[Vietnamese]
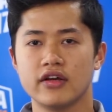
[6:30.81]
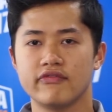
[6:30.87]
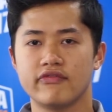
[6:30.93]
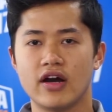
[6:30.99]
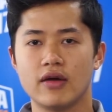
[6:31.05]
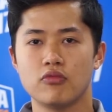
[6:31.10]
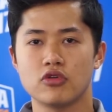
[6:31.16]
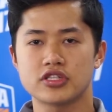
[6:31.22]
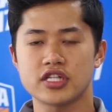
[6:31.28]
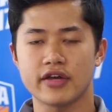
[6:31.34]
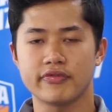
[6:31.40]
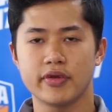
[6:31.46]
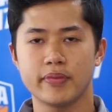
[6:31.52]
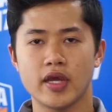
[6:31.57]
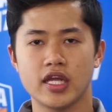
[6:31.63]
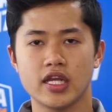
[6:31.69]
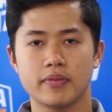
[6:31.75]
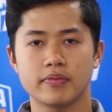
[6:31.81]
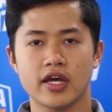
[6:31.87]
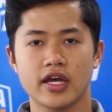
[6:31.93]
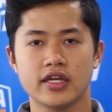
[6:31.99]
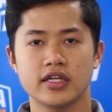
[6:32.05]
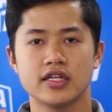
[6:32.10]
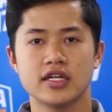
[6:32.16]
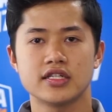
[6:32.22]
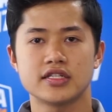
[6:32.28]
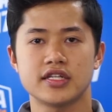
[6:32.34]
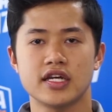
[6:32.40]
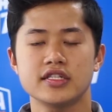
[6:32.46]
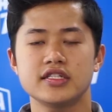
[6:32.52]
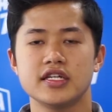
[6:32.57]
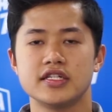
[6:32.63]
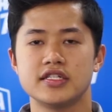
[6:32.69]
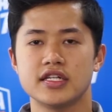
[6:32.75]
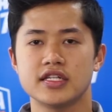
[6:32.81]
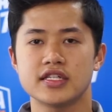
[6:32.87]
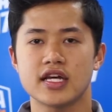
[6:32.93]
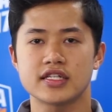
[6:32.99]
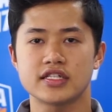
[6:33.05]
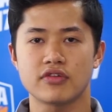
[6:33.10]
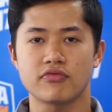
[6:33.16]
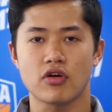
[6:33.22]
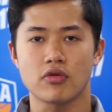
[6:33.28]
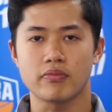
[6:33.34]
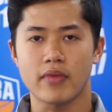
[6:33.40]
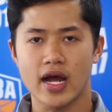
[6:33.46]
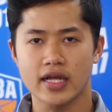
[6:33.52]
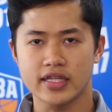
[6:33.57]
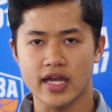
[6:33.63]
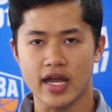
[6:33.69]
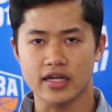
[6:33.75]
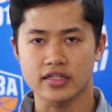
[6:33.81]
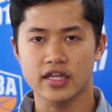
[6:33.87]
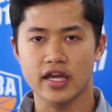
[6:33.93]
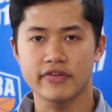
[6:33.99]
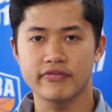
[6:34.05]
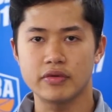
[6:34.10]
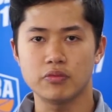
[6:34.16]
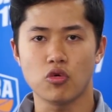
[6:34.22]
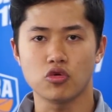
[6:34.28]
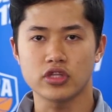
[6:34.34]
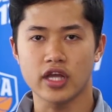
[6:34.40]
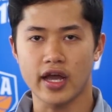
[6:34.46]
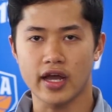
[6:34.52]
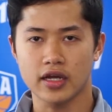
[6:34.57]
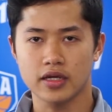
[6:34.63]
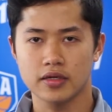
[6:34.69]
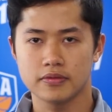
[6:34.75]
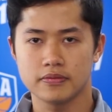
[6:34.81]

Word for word: và mùa giải VBA năm nay sẽ chỉ diễn ra trong vòng 3 tháng thay vì 4 tháng.